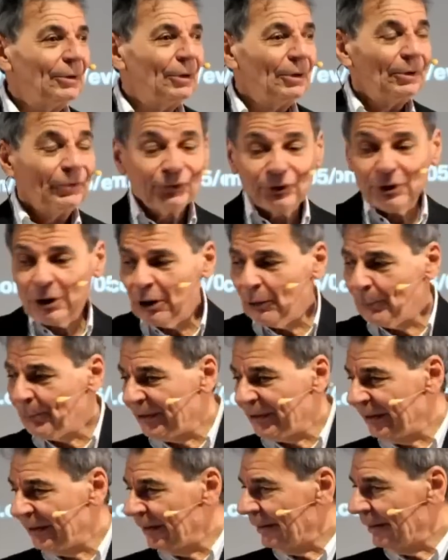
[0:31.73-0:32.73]

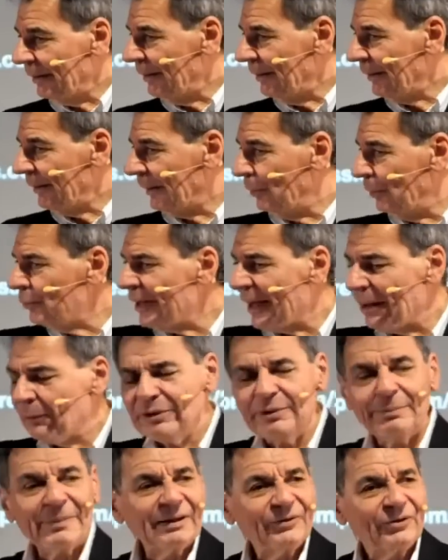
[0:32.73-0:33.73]
scopri che lui ha
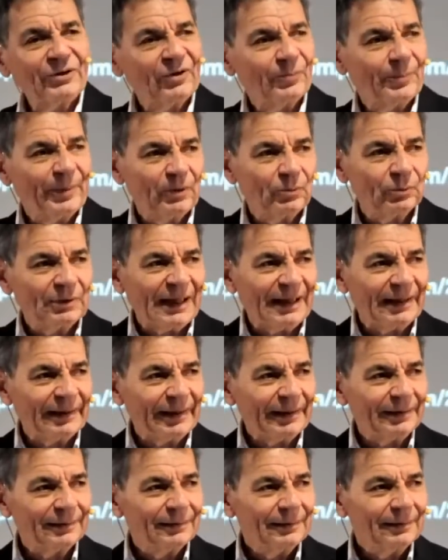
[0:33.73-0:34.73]
un'immagine speculare.